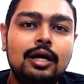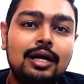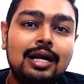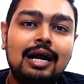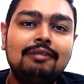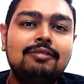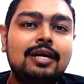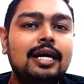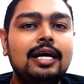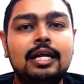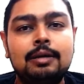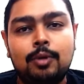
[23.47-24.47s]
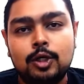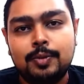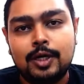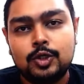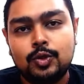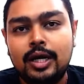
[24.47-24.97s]
டிராஃப்ட் ஹெடரிங்
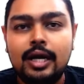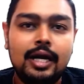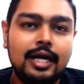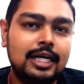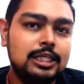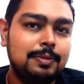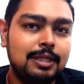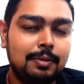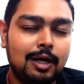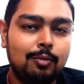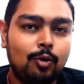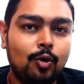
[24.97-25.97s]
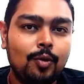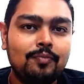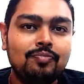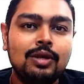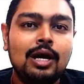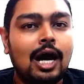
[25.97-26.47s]
ப்ராஸ்பெக்டஸோட டீட்டெயில்ஸ் பற்றி பார்க்க போகிறோம்
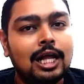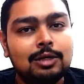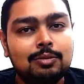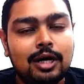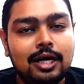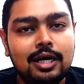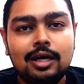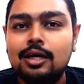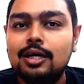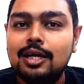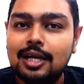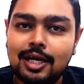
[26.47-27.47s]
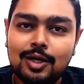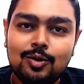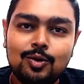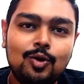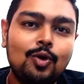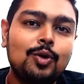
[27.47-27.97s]
அதுக்கு முன்னாடி நீங்கள்
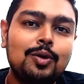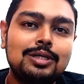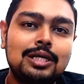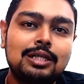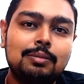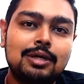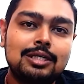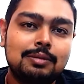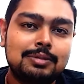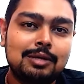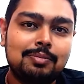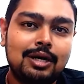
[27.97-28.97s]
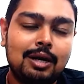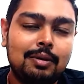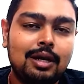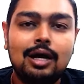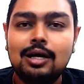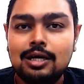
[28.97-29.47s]
இன்னும் க்ரோ யூடி சேனல் தமிழுக்கு சப்ஸ்கிரைப் பண்ணல
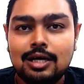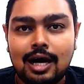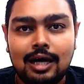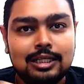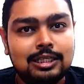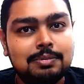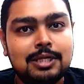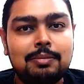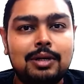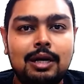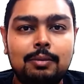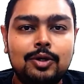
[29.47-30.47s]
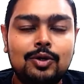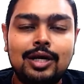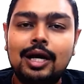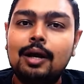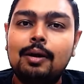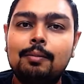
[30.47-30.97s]
அப்படின்னா அந்த சப்ஸ்கிரைப் பட்டன் அமைக்கிங்க
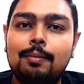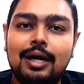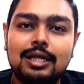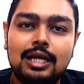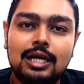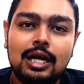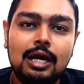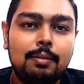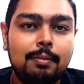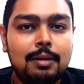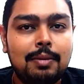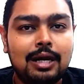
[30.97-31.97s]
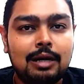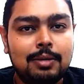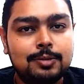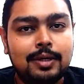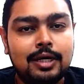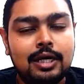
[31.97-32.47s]
பக்கத்தில் இருக்கிற பெல் பட்டனை
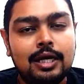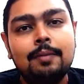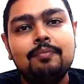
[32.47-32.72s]
ப்ரெஸ் பண்ணிங்க